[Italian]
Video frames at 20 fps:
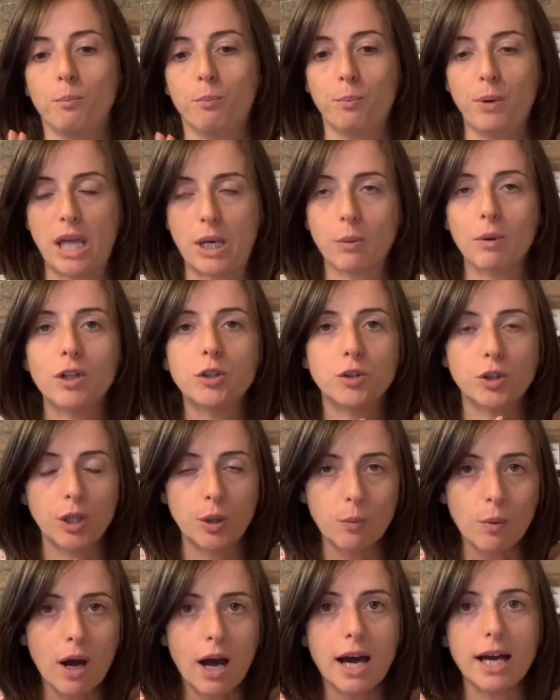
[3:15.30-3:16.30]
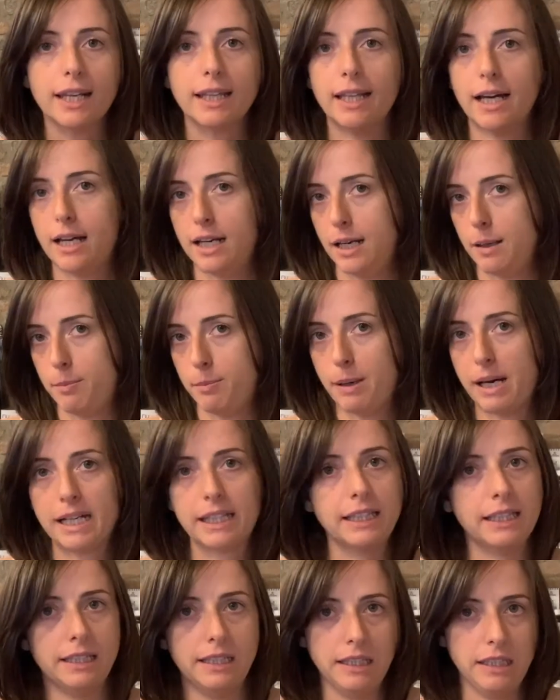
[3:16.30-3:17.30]
Per quanto riguarda la
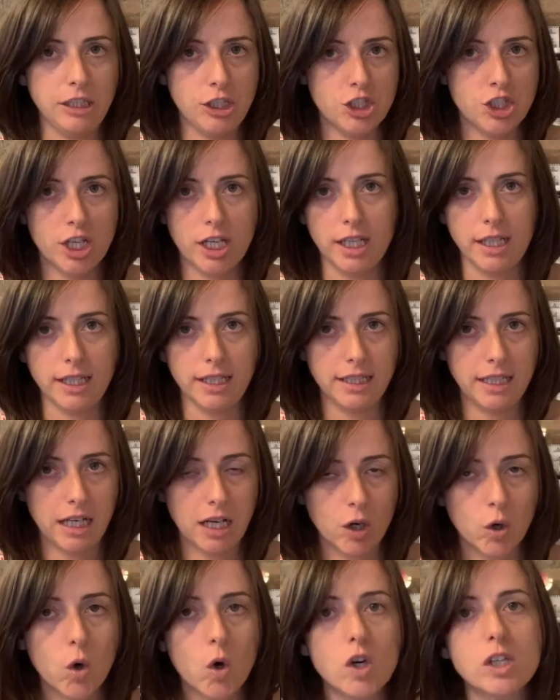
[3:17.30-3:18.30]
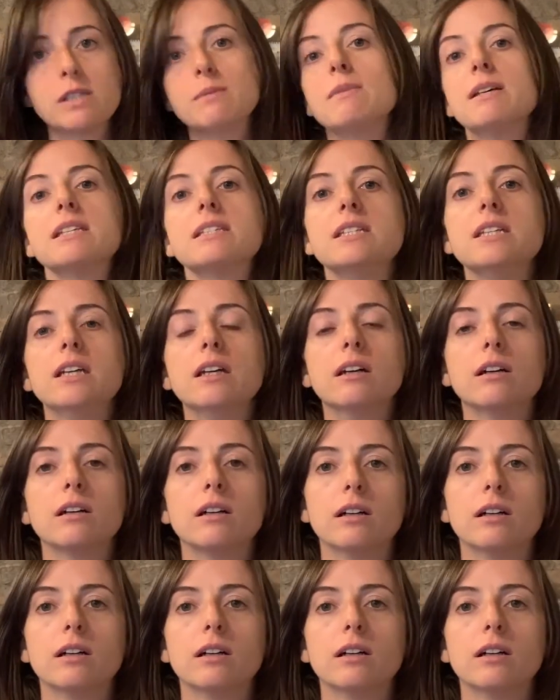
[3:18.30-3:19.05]
parte dell'igiene e della cosmesi, eh,